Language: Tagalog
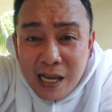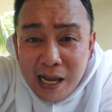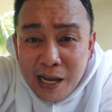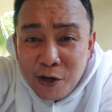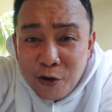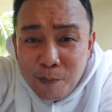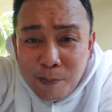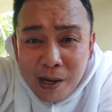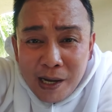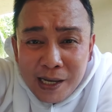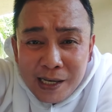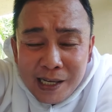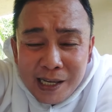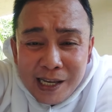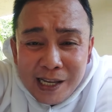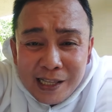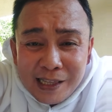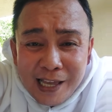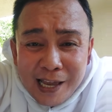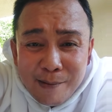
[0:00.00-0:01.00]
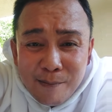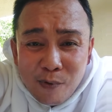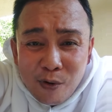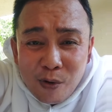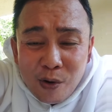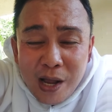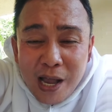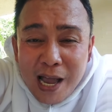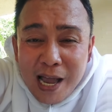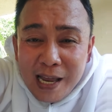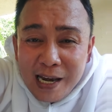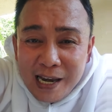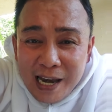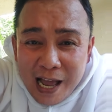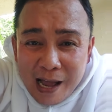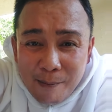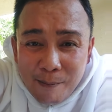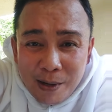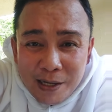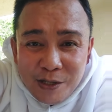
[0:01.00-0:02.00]
Ano pang hinihintay mo?
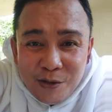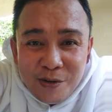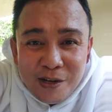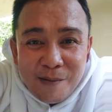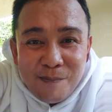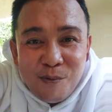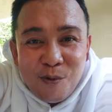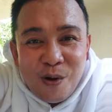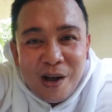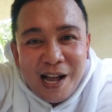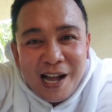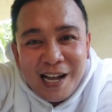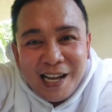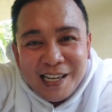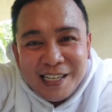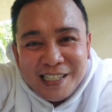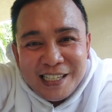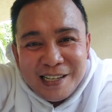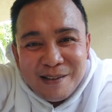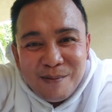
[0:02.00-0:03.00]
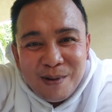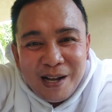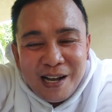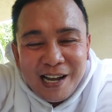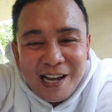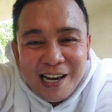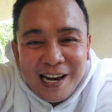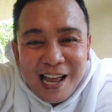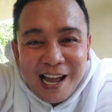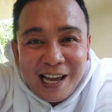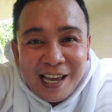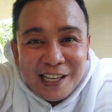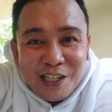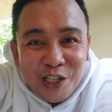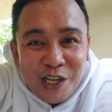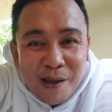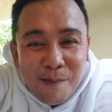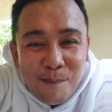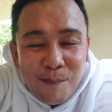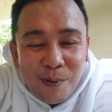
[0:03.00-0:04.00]
Laban nyo na po kaagad dyan mga kalaki. At
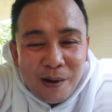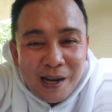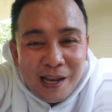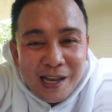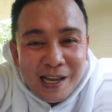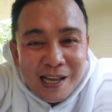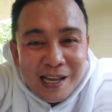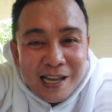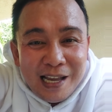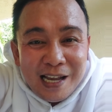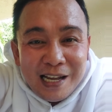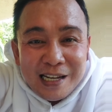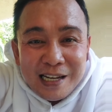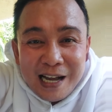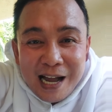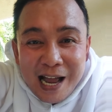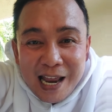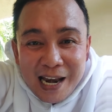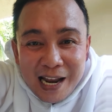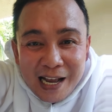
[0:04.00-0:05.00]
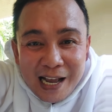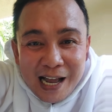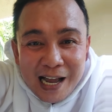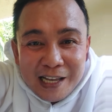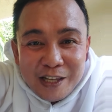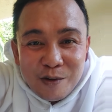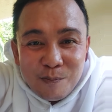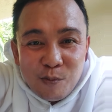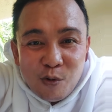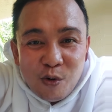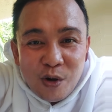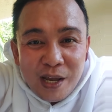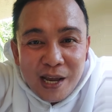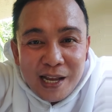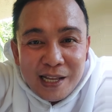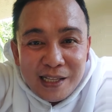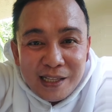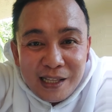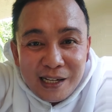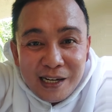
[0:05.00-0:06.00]
syempre, alagaan nyo po
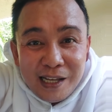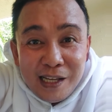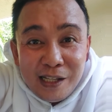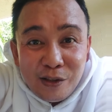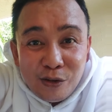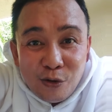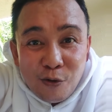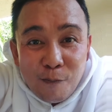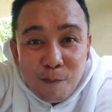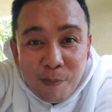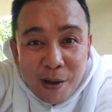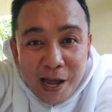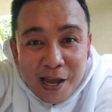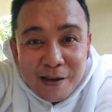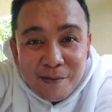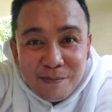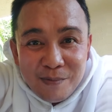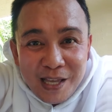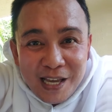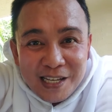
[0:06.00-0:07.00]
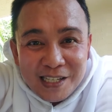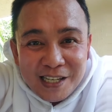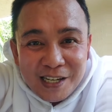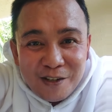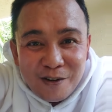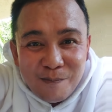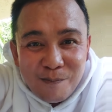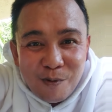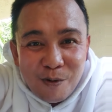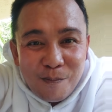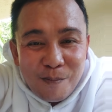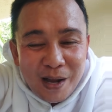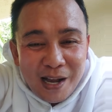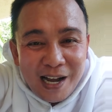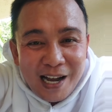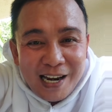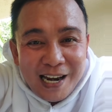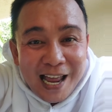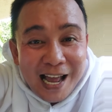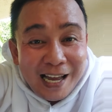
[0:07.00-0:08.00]
yan 3 to 5 days ano po
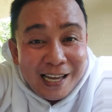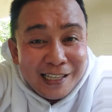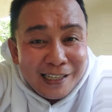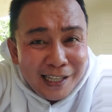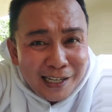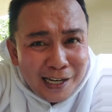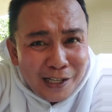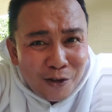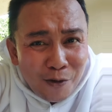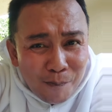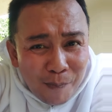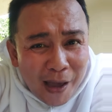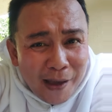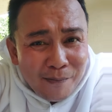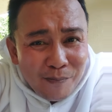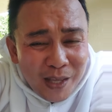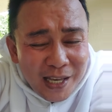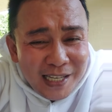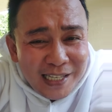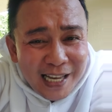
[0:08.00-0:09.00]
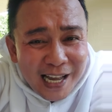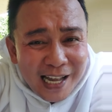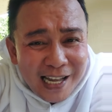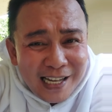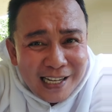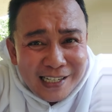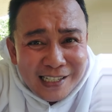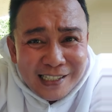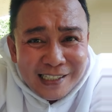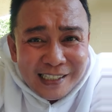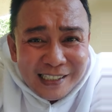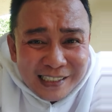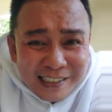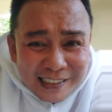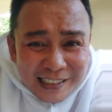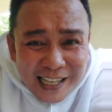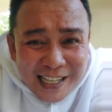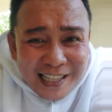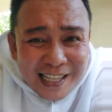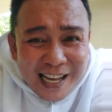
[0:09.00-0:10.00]
mga kalaki. 3 to 5 days ha.
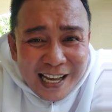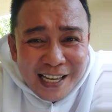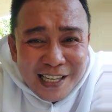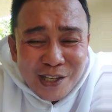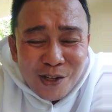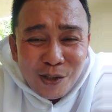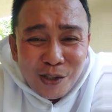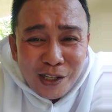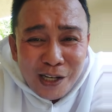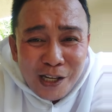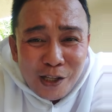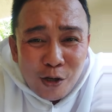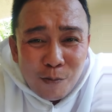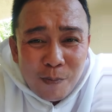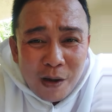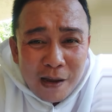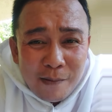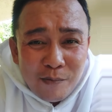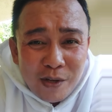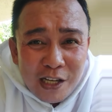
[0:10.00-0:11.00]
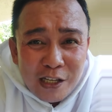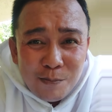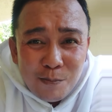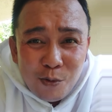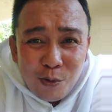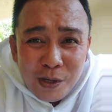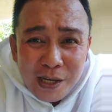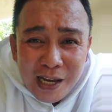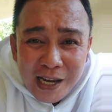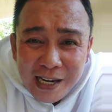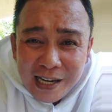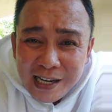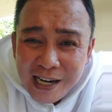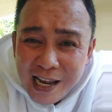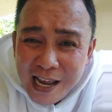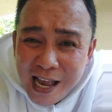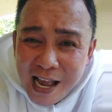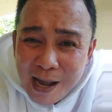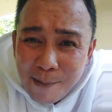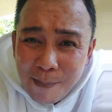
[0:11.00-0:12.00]
Tandaan nyo, 3 to 5 days po yan
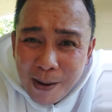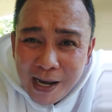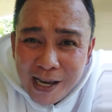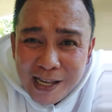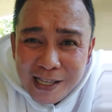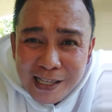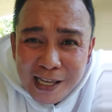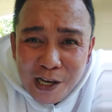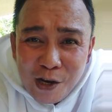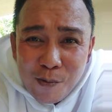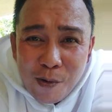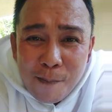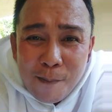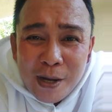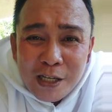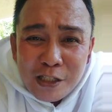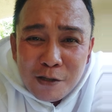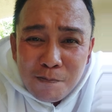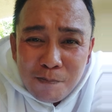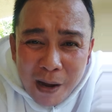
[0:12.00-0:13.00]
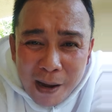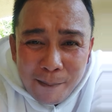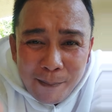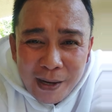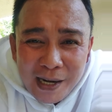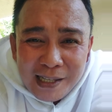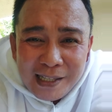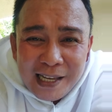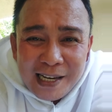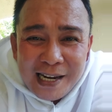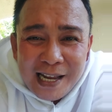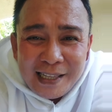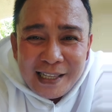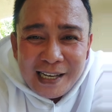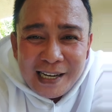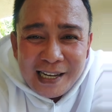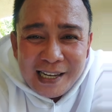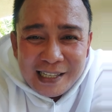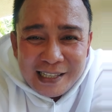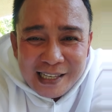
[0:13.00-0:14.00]
pag hindi lumabas papalitan
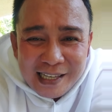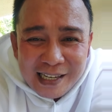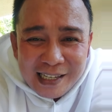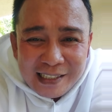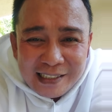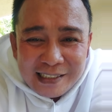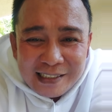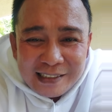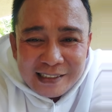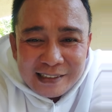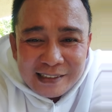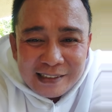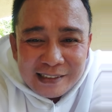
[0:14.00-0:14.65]
natin agad yan